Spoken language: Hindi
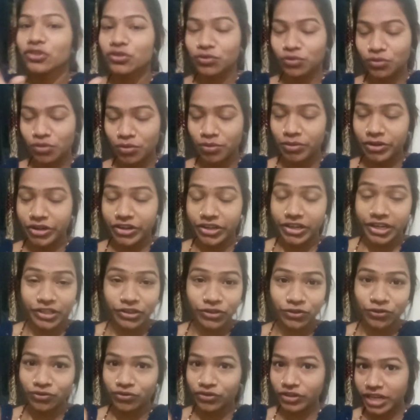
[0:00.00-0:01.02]
तो वो बन रहा
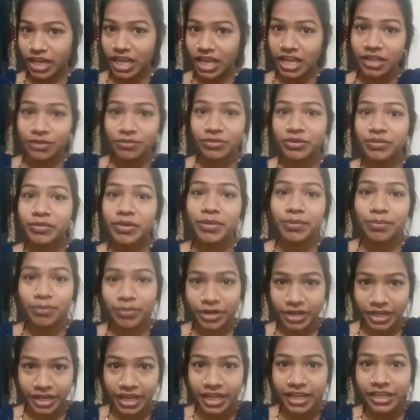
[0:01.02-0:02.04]
है तो फिलहाल अभी मैं
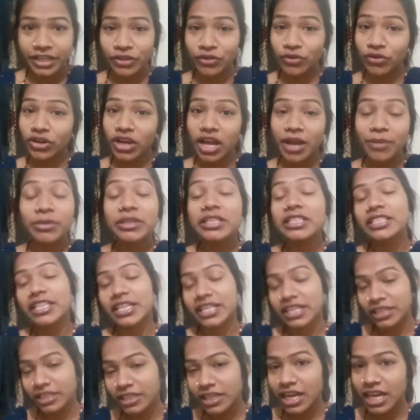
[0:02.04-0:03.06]
बना रही हूँ और आम की
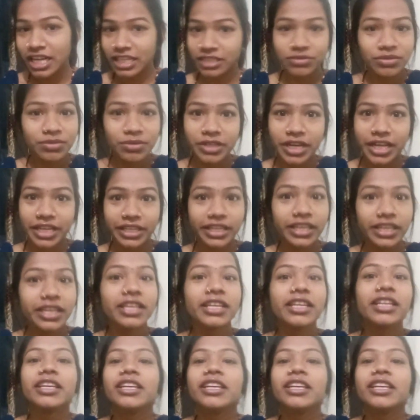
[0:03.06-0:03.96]
चटनी आज भी बनाएंगे